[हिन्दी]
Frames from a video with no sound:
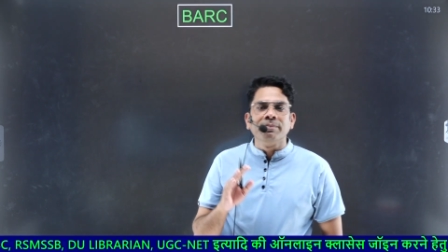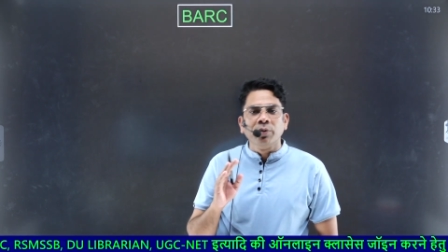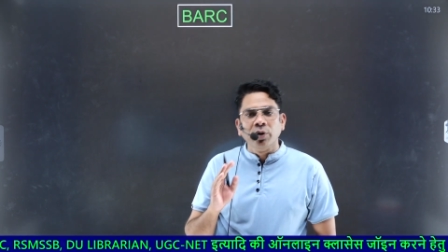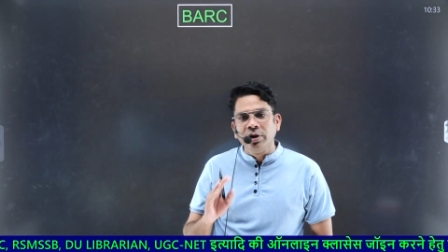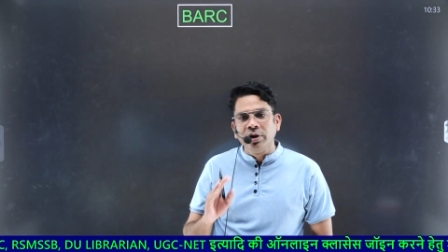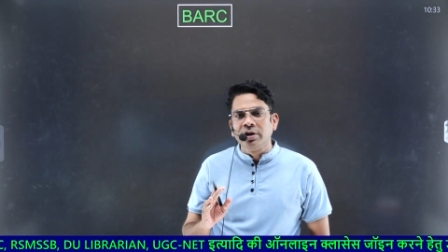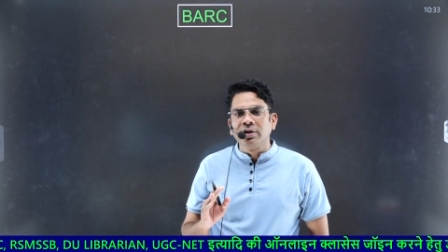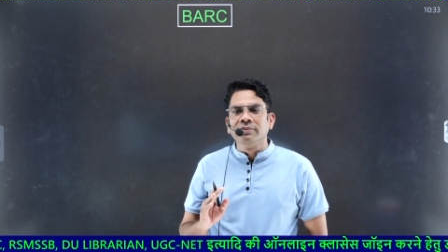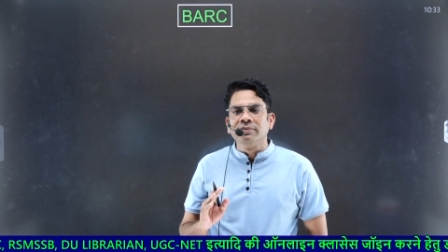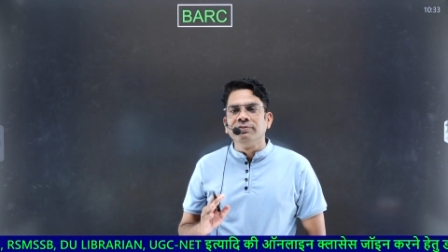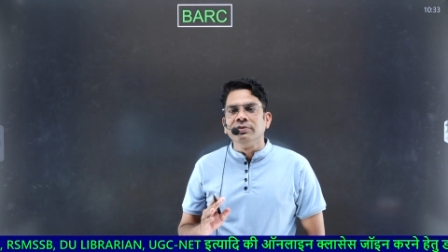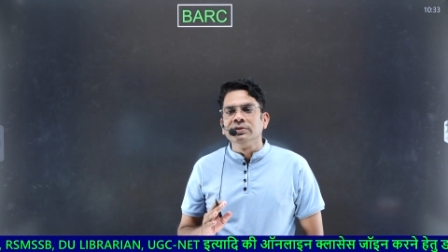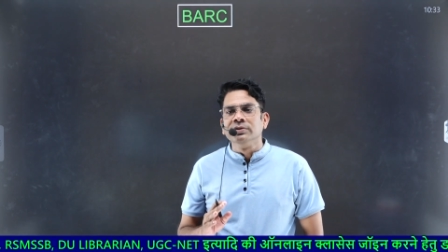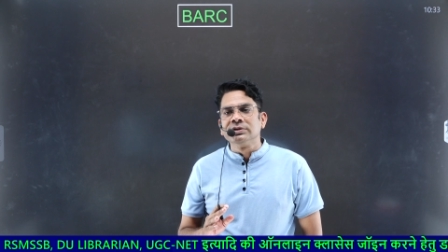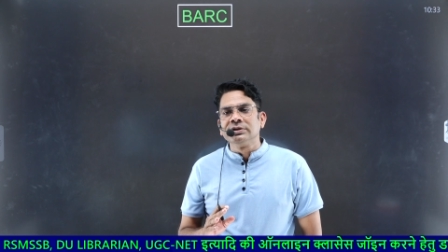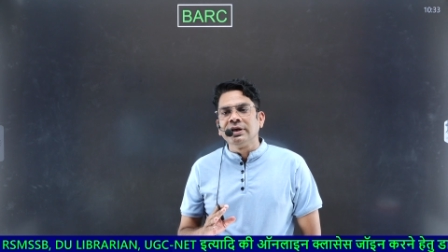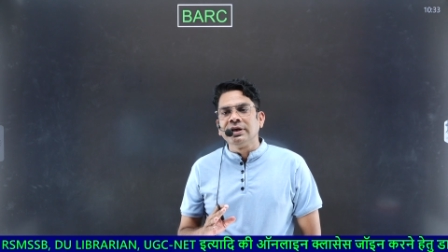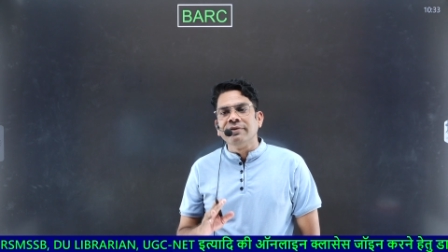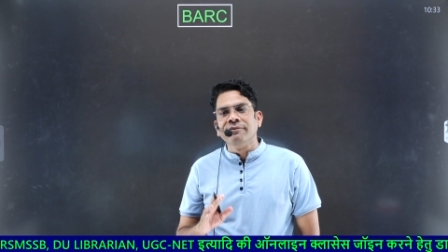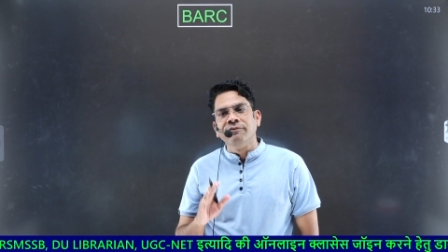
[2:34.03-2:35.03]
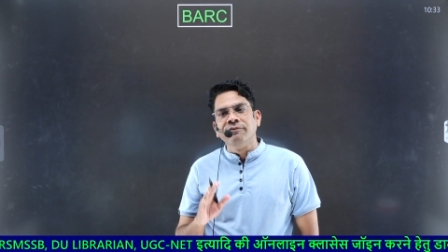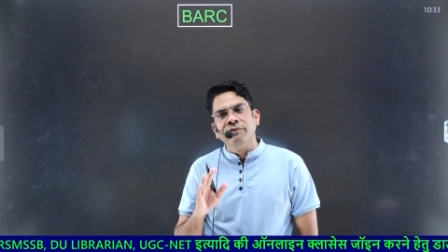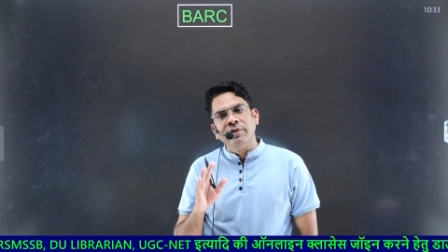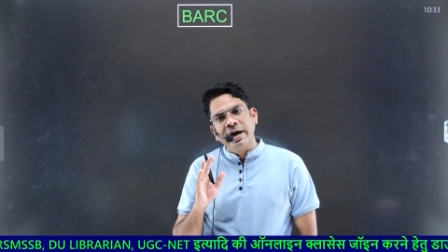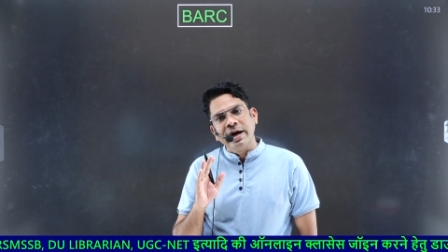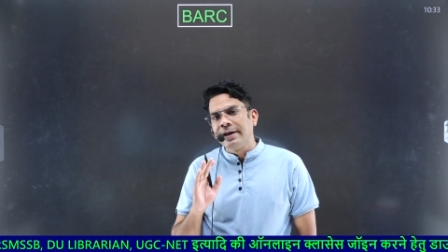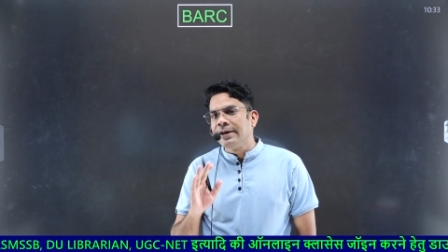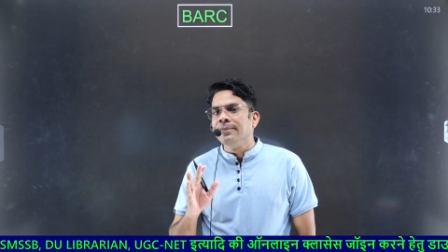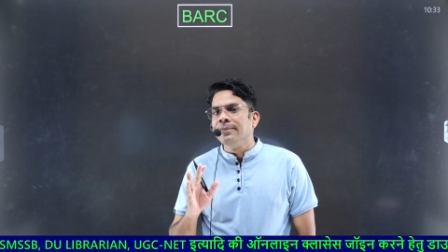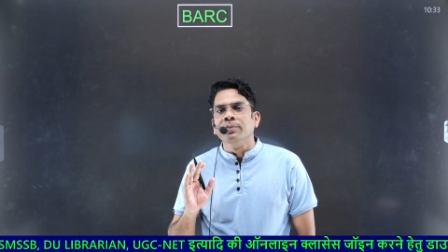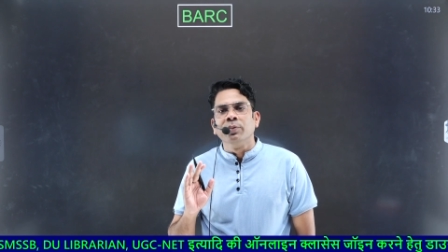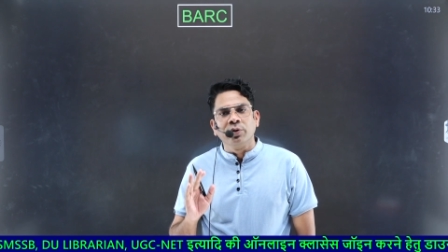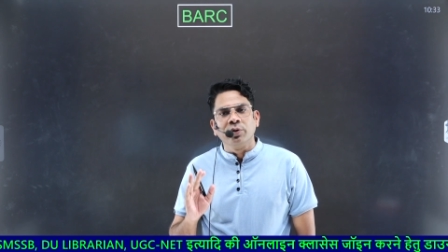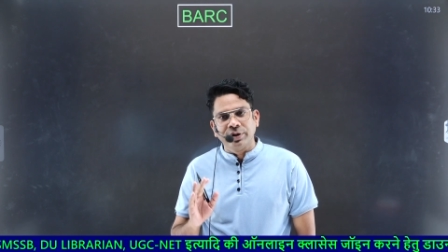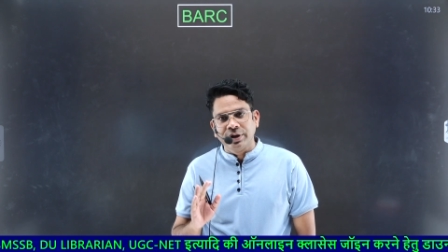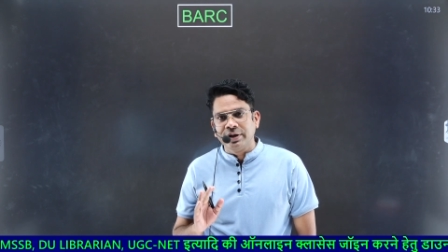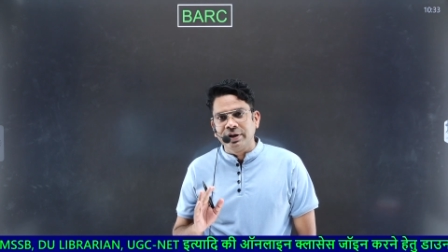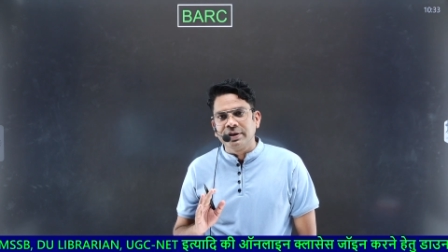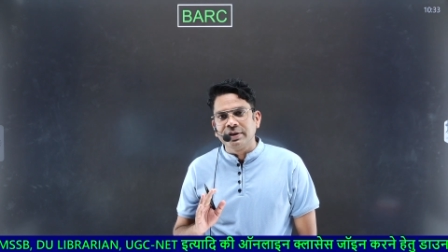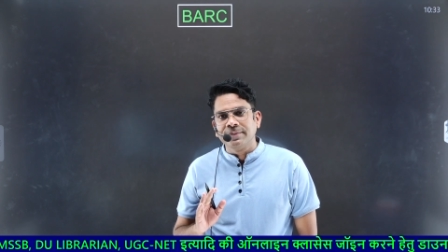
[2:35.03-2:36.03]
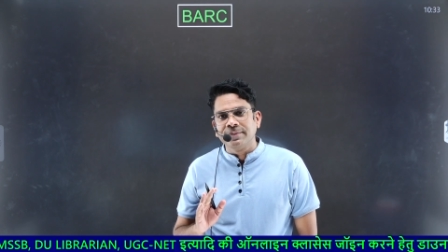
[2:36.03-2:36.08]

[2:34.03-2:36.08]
पॉइंट ऑफ व्यू से वेरी इंपॉर्टेंट